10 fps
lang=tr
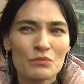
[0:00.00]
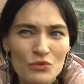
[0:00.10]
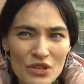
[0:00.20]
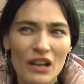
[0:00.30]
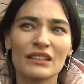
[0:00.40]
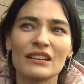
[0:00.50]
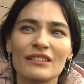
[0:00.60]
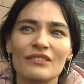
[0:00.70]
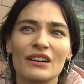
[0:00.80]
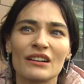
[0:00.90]
bir
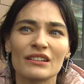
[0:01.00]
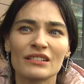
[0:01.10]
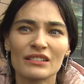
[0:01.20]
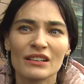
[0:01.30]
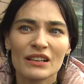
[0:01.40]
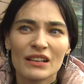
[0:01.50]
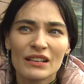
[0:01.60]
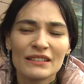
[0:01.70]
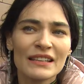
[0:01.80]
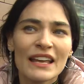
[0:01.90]
mücadele var.
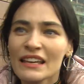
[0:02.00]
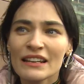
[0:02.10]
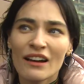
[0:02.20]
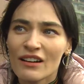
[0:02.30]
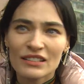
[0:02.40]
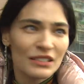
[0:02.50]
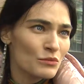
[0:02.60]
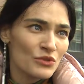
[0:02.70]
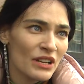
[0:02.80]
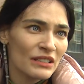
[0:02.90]
Ne ile artık
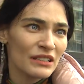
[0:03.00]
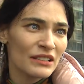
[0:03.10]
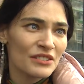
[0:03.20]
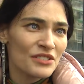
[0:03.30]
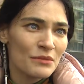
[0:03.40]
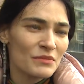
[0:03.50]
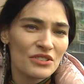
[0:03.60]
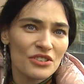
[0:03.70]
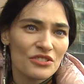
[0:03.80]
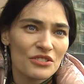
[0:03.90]
mücadele edeceğimizi
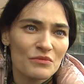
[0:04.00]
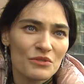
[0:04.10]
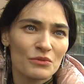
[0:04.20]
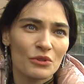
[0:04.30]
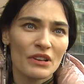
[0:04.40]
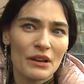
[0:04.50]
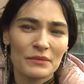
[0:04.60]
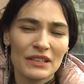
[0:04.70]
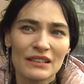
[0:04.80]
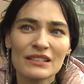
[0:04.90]
şaşırmış bir
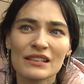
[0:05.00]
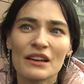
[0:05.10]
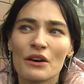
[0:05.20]
dönemdeyiz.